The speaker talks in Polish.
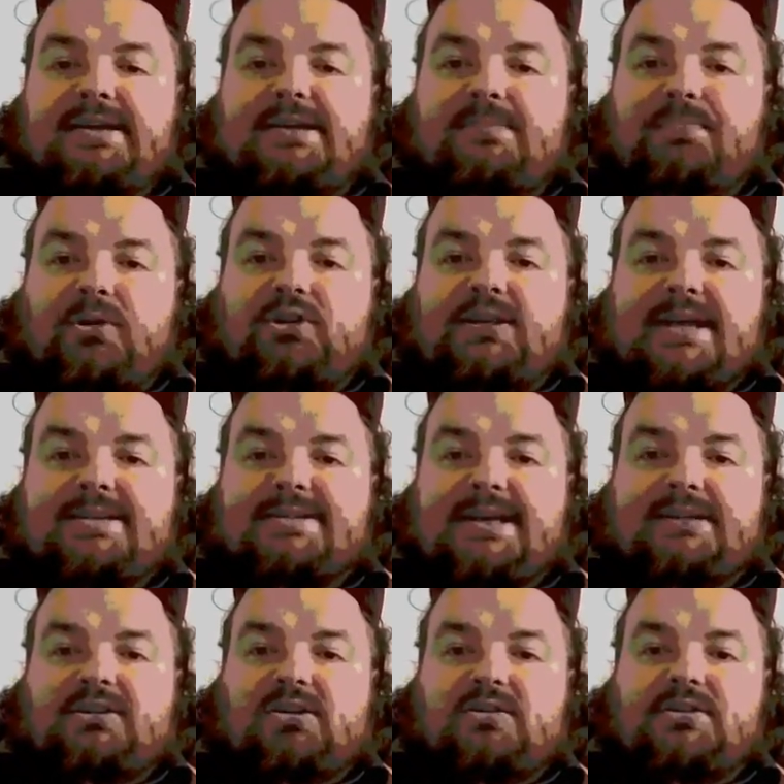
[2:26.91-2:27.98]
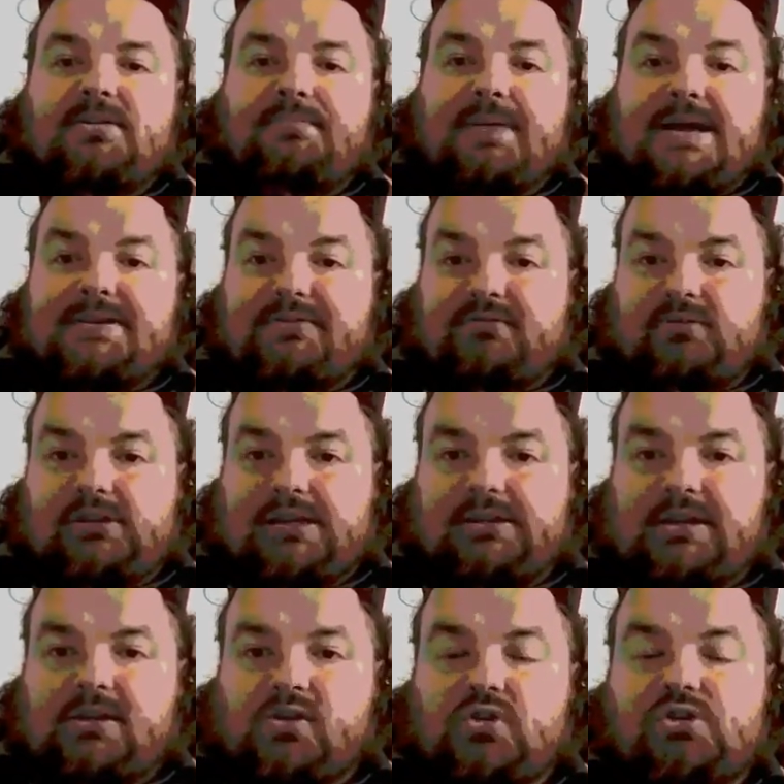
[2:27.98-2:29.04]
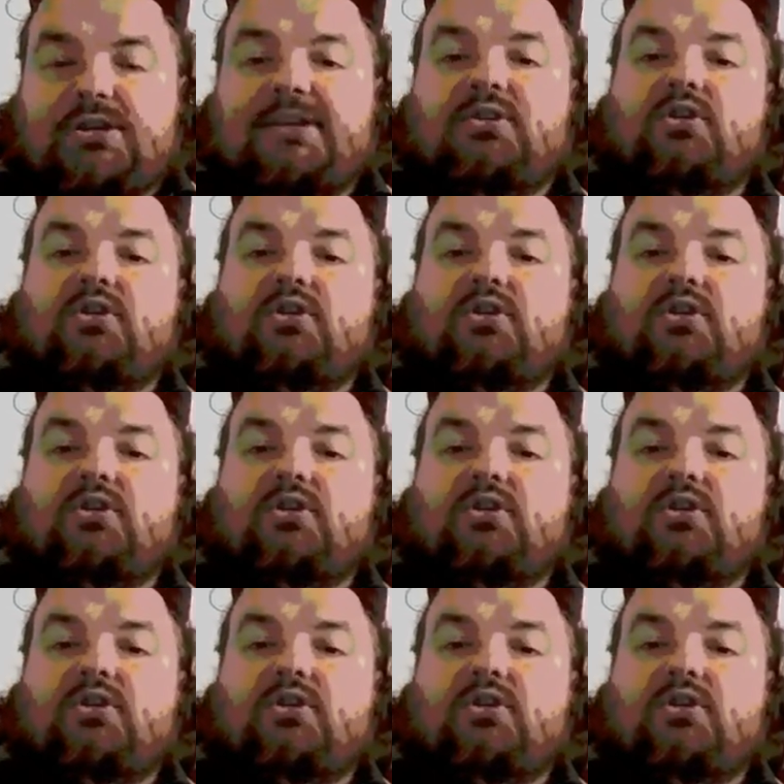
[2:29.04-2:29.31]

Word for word: hipoteza, drodzy Państwo, dlatego że